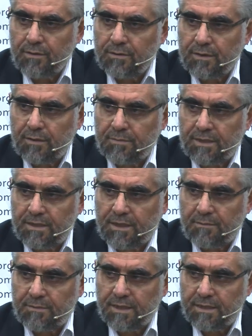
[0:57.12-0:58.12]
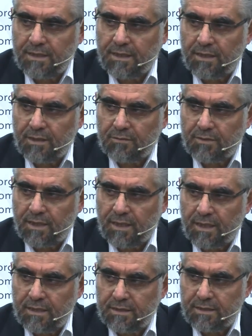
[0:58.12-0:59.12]
Tabi kitap derken Allahü
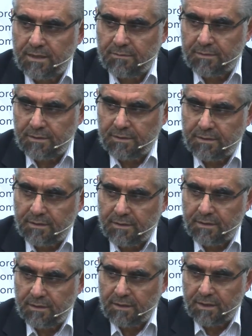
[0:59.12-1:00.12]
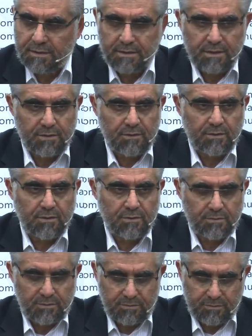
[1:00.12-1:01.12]
Teala'nın kitabı kastediliyor.